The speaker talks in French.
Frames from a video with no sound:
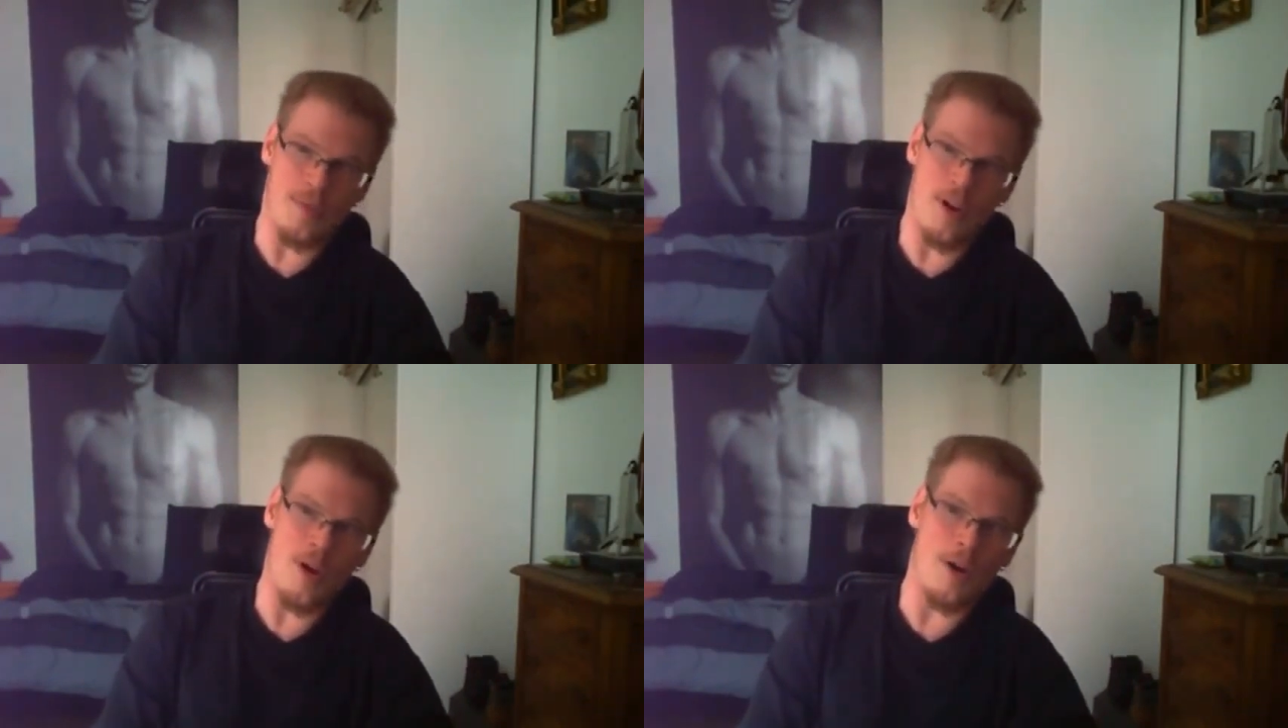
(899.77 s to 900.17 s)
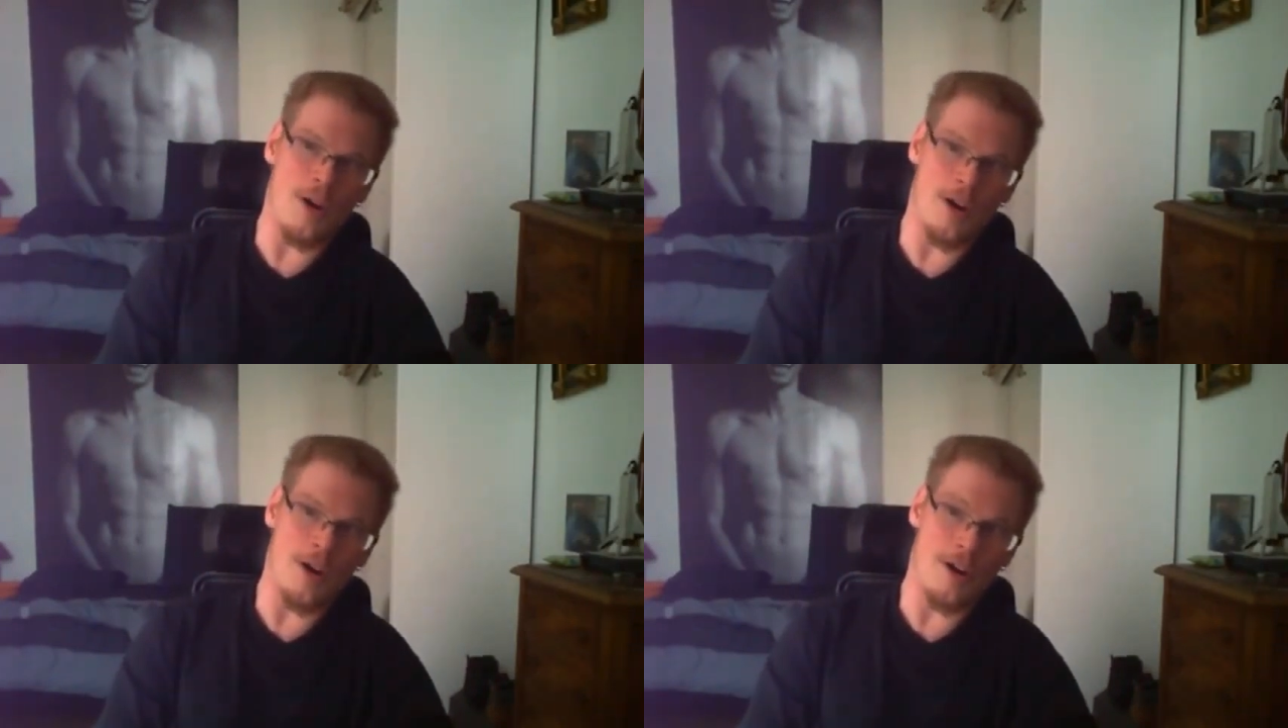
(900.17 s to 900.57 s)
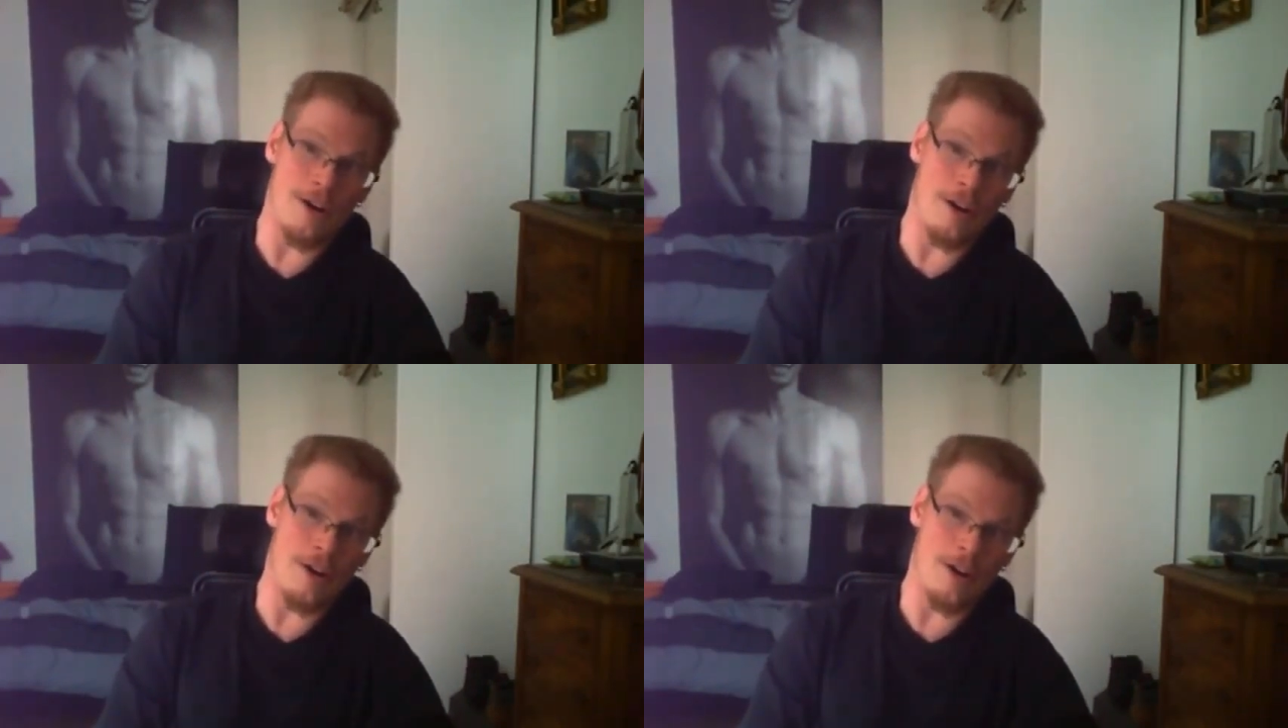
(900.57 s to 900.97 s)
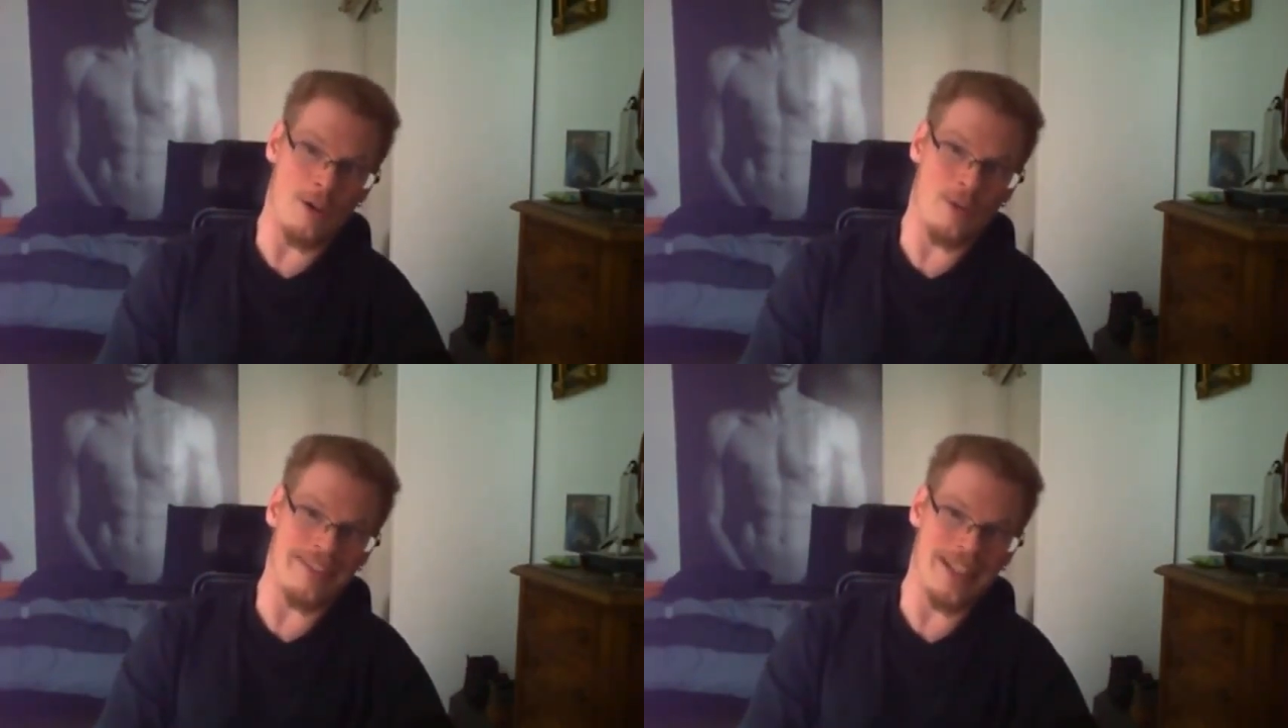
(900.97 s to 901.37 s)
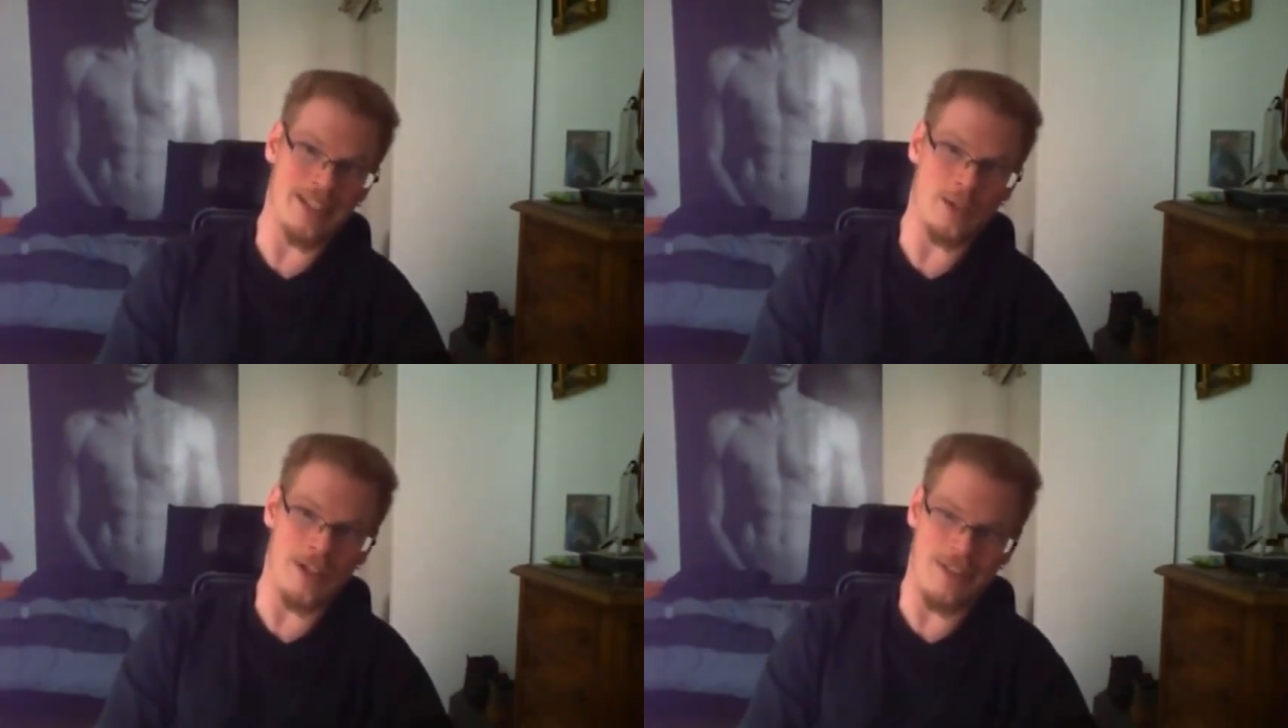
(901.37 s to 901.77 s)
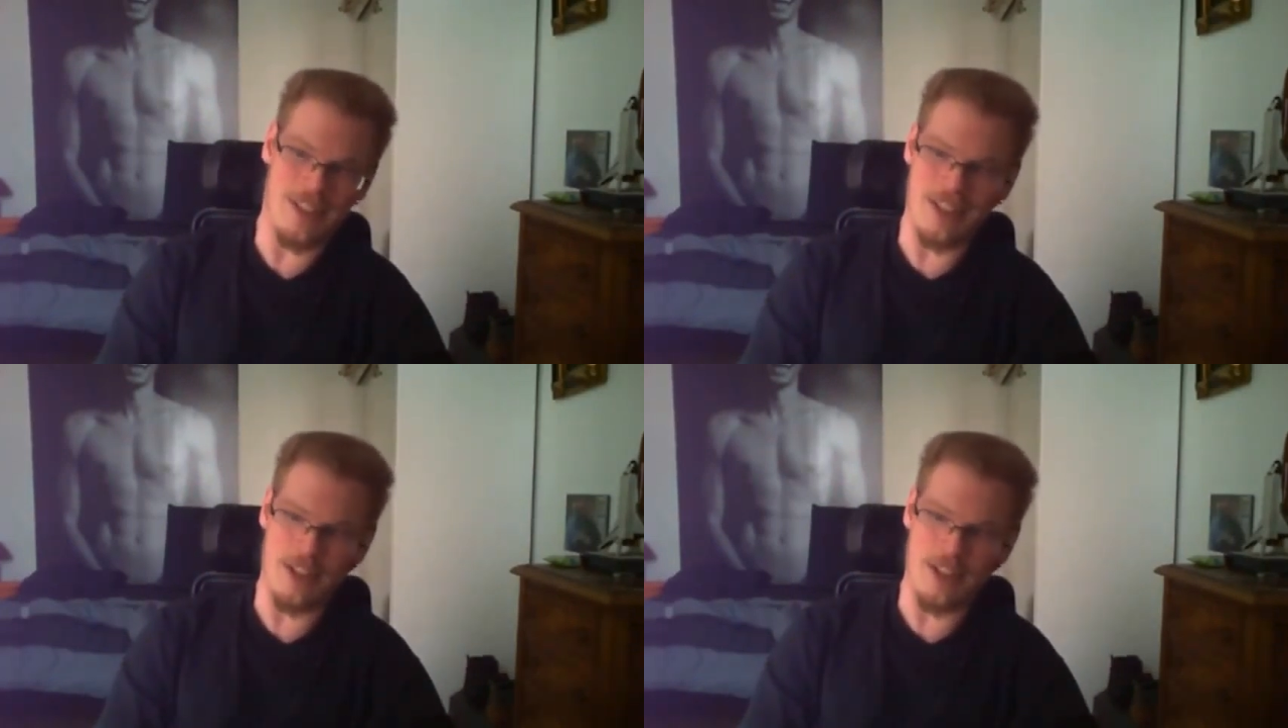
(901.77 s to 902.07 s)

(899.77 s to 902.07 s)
Voilà, et puis euh, bah, tu parlais